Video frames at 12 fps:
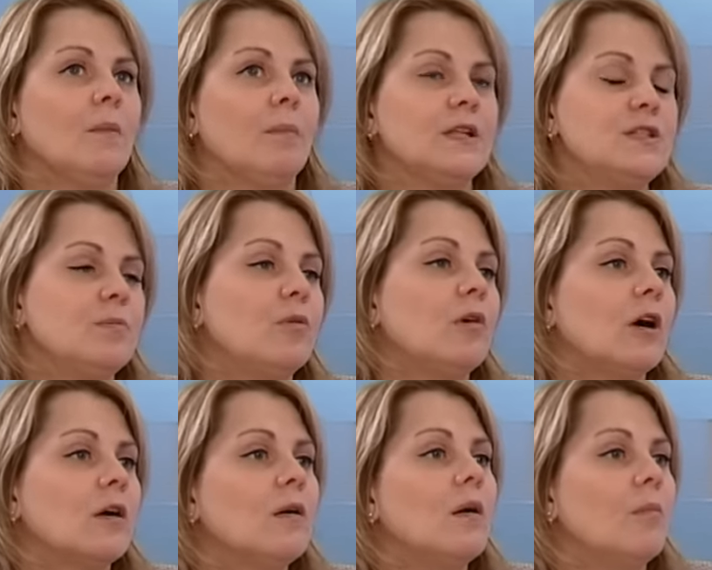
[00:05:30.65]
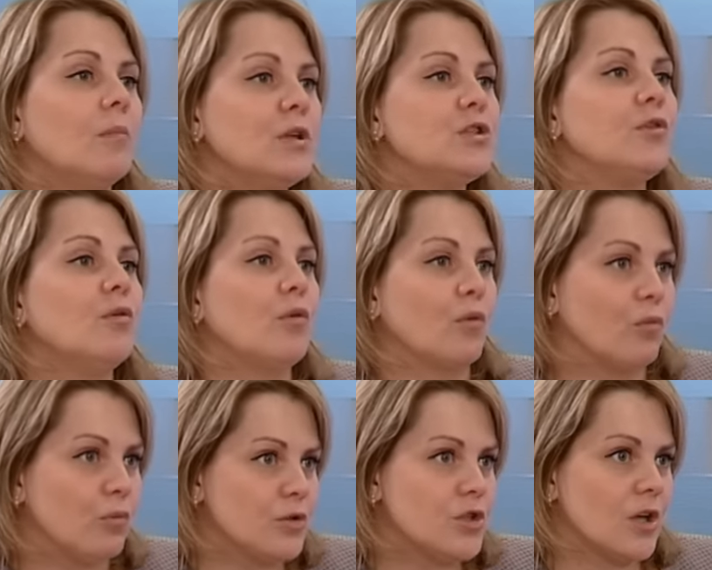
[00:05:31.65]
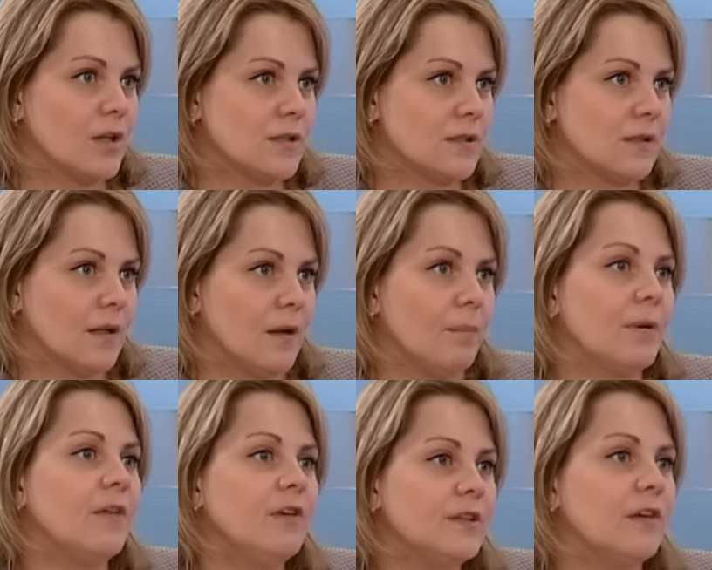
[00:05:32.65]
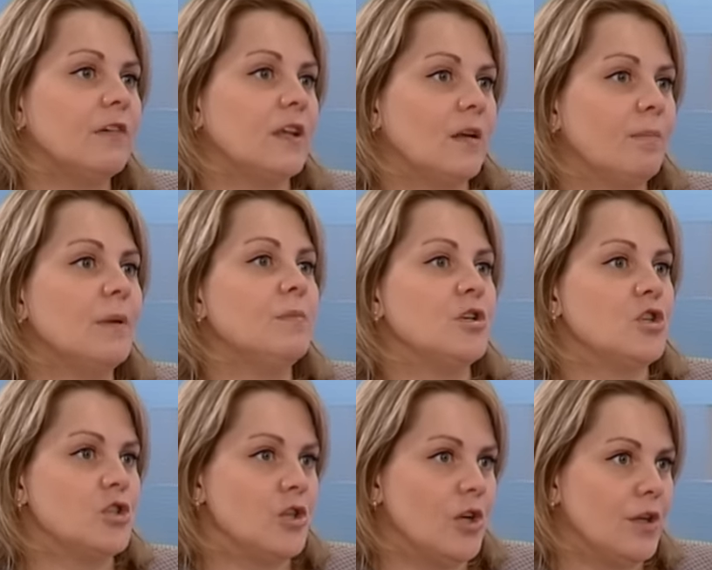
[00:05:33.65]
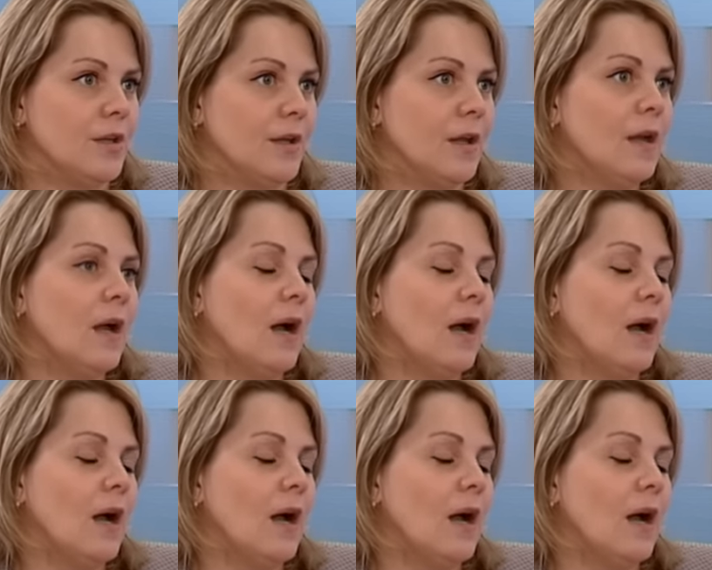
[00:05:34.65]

по типу как мытье рук частое, проветривание помещений,